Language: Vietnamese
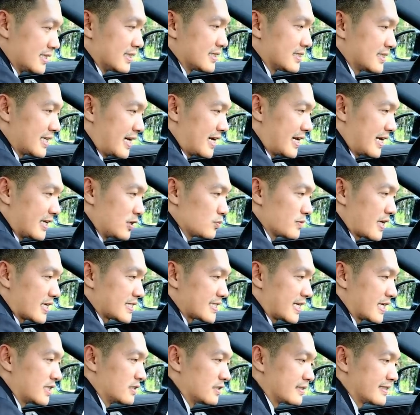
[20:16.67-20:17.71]
xe này chúng
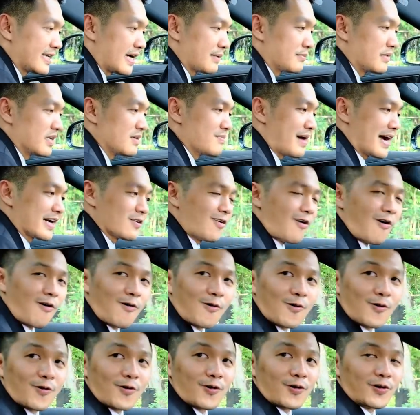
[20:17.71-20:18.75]
ta sẽ được trang bị bản đồ